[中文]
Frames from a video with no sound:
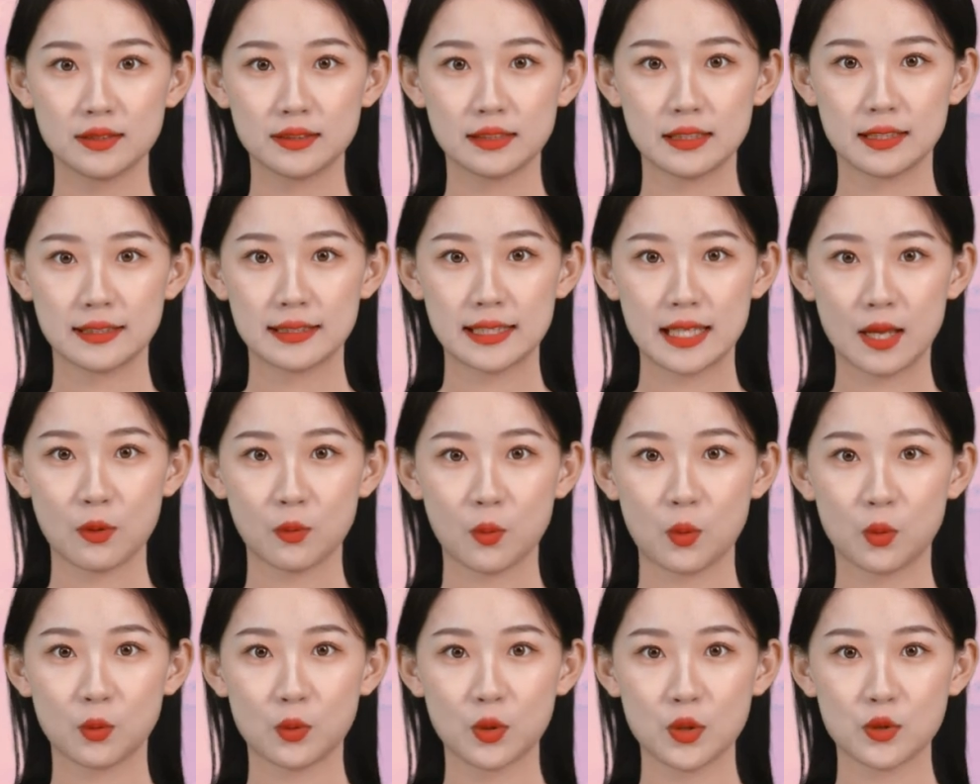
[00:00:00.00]
你
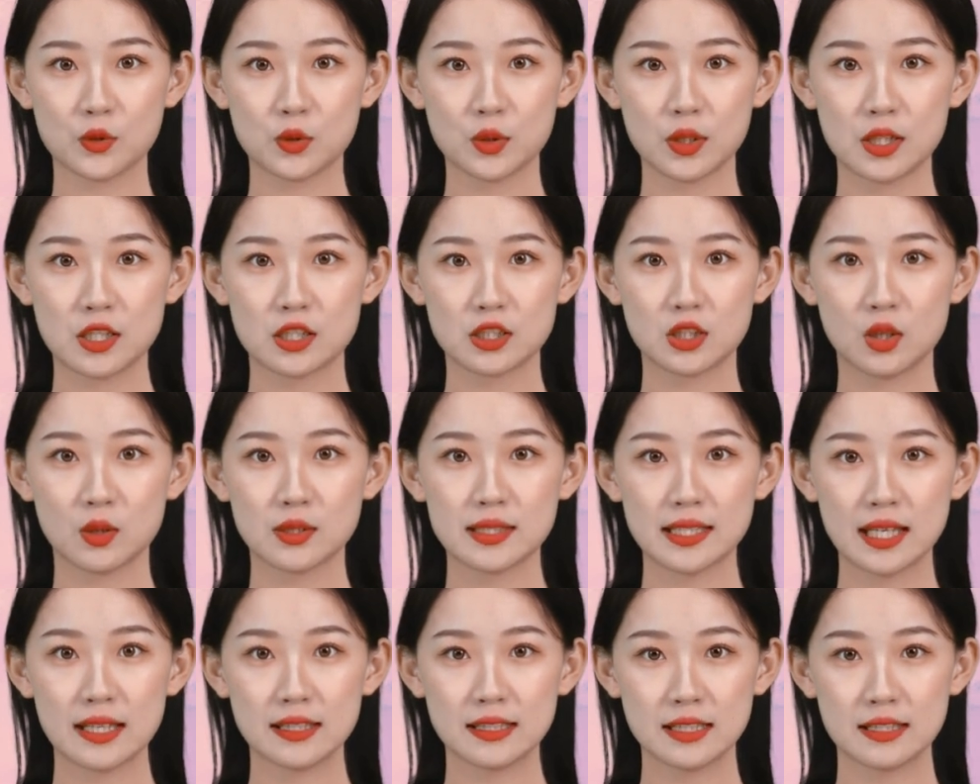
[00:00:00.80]
带我回去
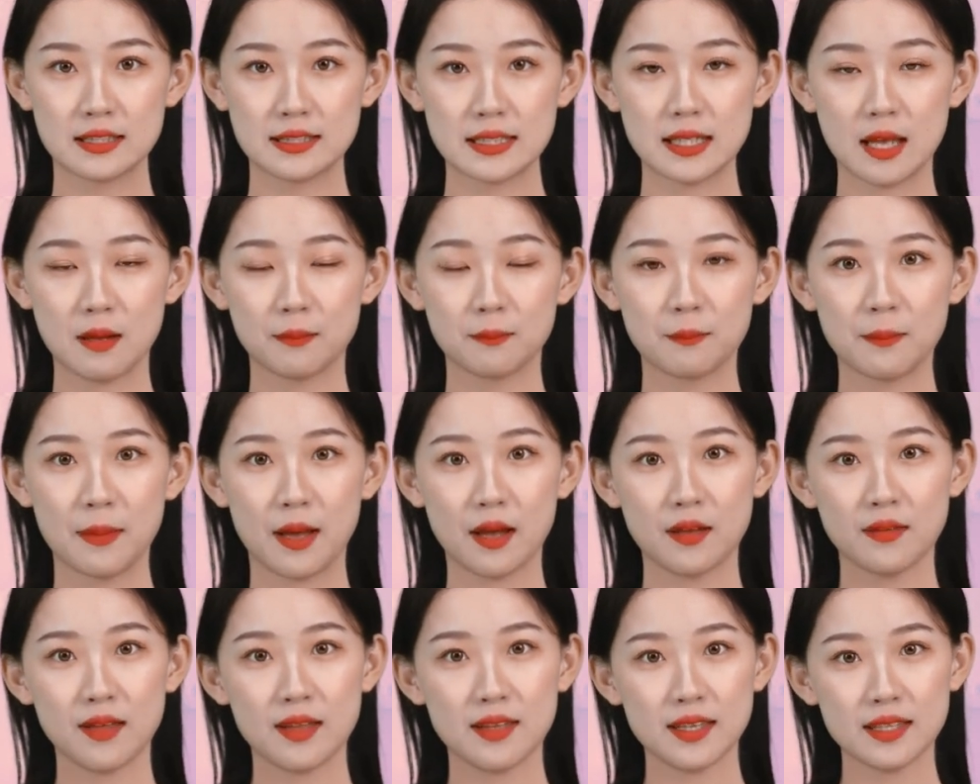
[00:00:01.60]
找下你娘
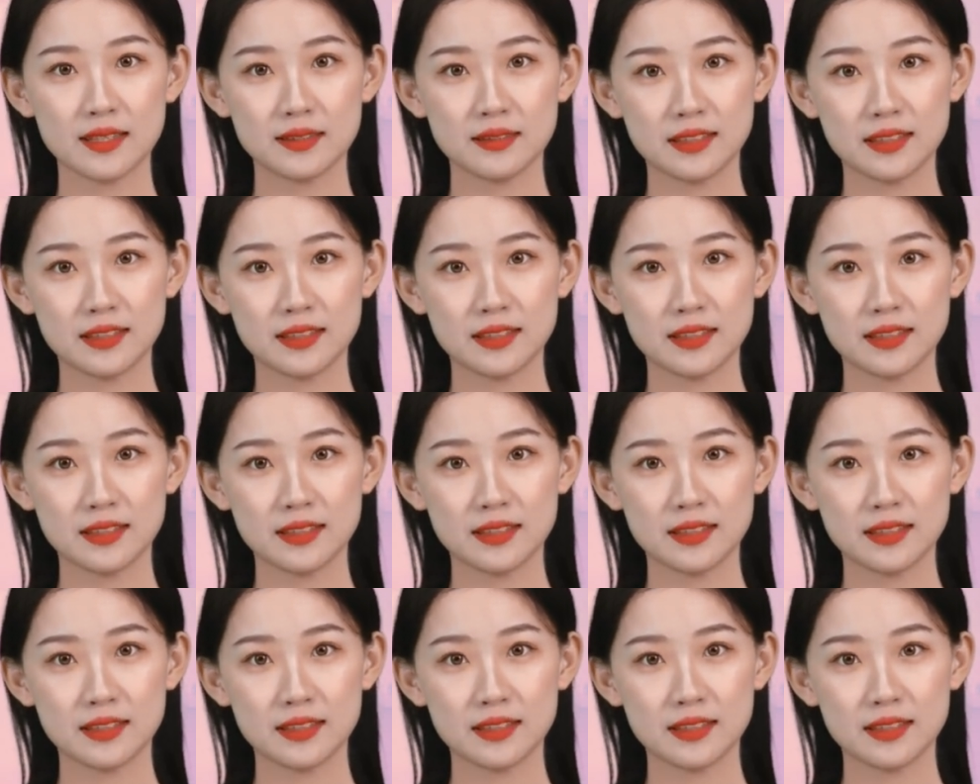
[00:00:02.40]
吧。